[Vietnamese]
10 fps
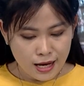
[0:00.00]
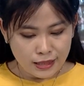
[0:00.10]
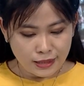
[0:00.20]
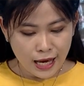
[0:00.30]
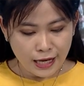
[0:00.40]

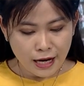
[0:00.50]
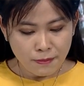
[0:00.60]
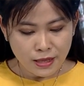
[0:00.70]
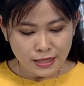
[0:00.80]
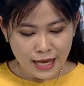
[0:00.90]
về
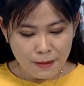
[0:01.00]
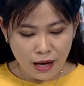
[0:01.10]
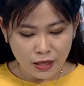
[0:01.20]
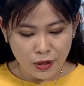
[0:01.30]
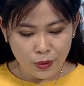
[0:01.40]
đến bến xe
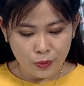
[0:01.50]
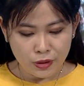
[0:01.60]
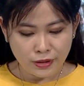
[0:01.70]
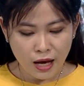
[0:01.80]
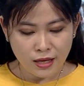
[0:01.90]
Bạc Liêu
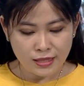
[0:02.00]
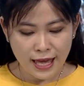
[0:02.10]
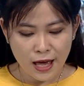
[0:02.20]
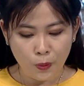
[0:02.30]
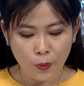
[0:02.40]
do
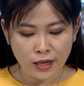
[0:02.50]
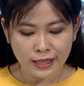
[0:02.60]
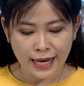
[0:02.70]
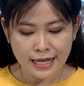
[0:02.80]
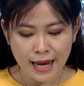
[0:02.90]
xe
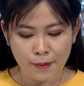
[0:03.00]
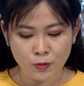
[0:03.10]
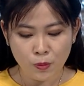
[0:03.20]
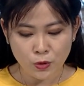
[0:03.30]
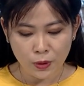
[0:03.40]
quên ghé
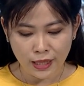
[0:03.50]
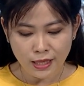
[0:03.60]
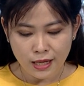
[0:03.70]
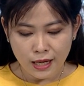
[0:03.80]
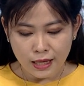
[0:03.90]
trạm trung
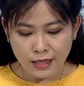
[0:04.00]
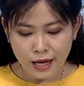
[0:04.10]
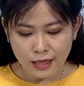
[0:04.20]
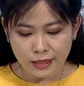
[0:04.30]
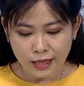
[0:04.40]
chuyển
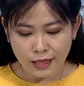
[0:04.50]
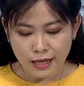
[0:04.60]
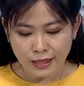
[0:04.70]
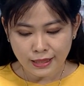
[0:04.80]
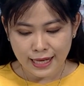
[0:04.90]
nên đi
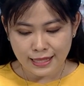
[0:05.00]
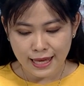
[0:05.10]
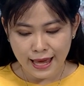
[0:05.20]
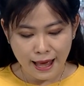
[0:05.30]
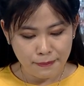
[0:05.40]
đến nhà
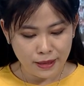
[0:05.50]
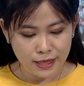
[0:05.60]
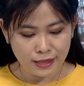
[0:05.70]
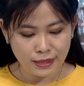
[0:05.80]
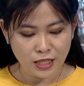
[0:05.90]
xe Hà
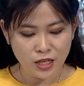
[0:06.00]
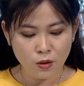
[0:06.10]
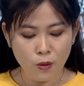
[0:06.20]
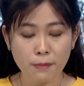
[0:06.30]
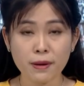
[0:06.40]
My, thị
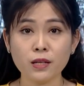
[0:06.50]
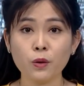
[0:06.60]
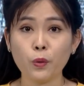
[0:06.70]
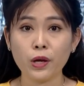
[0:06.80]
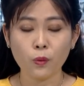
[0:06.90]
trấn Hòa Bình,
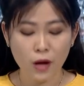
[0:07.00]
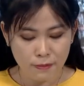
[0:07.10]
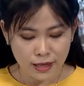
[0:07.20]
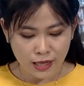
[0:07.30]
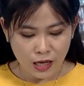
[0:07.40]
huyện Hòa
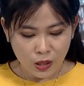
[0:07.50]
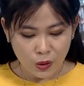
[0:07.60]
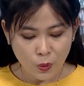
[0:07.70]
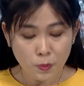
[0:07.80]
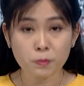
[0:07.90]
Bình
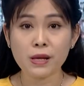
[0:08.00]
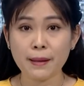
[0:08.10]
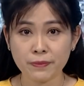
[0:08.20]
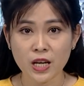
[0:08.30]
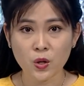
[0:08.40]
lúc
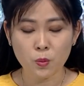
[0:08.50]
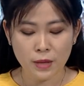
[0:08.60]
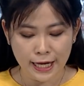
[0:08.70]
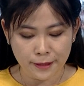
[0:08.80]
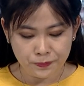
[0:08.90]
15 giờ
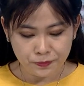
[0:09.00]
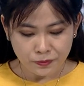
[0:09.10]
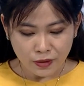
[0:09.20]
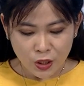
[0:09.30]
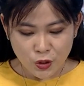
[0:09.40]
cùng ngày.
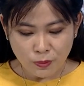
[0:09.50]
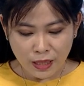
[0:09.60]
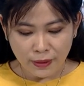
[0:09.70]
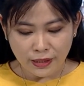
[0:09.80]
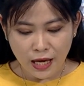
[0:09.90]
Trung
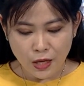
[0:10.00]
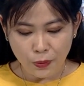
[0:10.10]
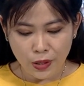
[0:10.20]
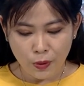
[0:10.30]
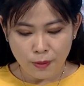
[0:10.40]
tâm Y tế
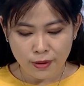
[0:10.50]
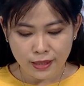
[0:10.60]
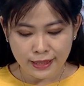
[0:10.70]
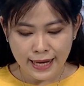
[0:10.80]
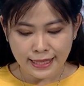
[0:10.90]
huyện Hòa
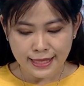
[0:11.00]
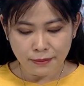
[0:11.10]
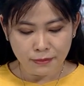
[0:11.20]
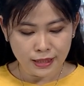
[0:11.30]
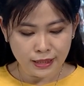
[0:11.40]
Bình đang
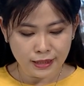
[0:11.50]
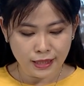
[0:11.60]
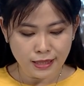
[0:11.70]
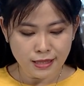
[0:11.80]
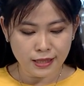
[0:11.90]
xác minh
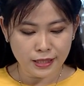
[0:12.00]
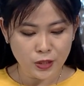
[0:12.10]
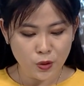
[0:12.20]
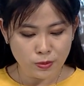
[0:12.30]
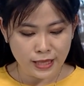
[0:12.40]
những người
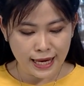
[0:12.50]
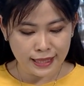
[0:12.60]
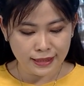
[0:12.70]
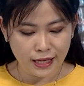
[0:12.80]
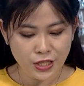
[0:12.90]
đi chung
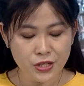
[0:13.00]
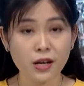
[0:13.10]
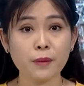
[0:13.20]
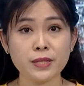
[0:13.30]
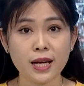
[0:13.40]
xe với
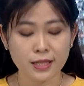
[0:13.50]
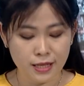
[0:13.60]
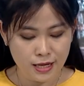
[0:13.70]
trường hợp trên.